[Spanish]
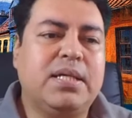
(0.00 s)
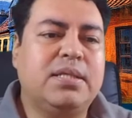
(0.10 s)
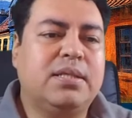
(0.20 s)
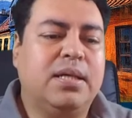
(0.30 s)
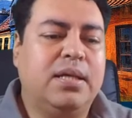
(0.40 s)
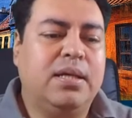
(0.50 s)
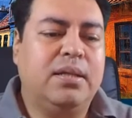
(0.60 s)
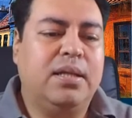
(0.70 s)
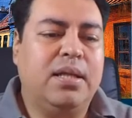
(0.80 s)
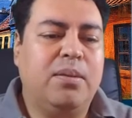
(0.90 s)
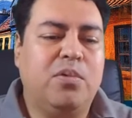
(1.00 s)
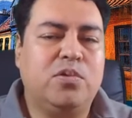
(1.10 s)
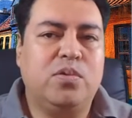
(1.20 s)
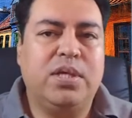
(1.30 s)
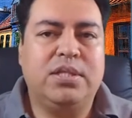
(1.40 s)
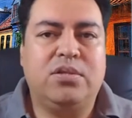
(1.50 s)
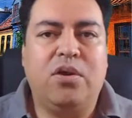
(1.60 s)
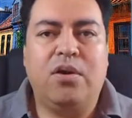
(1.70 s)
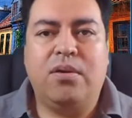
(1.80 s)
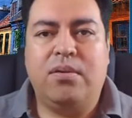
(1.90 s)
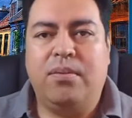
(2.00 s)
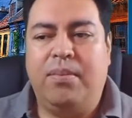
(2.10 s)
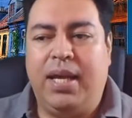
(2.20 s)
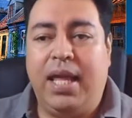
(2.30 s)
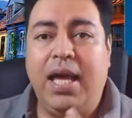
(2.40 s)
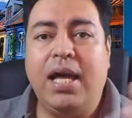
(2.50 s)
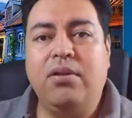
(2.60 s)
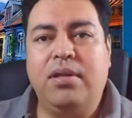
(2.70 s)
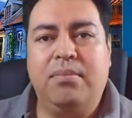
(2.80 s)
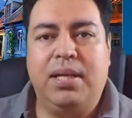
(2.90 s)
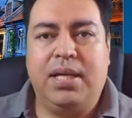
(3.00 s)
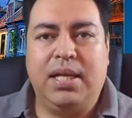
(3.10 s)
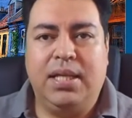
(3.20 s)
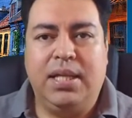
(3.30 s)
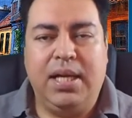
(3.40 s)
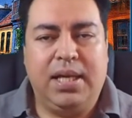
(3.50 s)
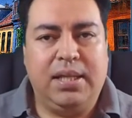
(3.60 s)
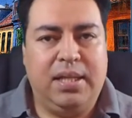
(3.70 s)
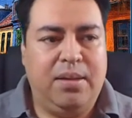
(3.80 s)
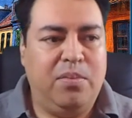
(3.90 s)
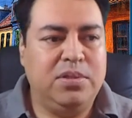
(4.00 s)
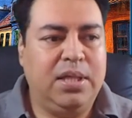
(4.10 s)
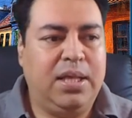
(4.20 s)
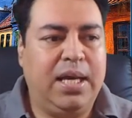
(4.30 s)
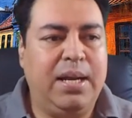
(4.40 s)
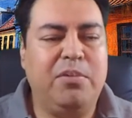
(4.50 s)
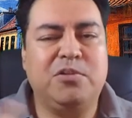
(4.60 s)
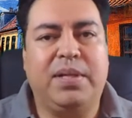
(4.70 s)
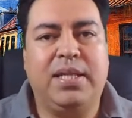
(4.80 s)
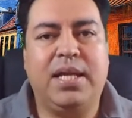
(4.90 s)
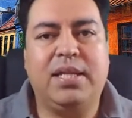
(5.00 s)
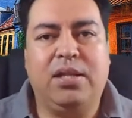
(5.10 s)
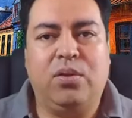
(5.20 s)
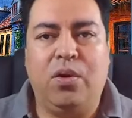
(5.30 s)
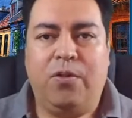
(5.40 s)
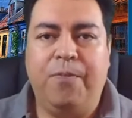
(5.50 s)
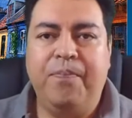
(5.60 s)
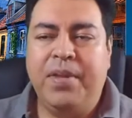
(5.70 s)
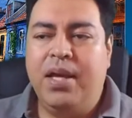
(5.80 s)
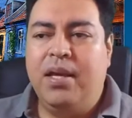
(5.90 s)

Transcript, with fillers: veces eh, tenemos un stock variado de mercadería que tenemos y queremos vender de todo.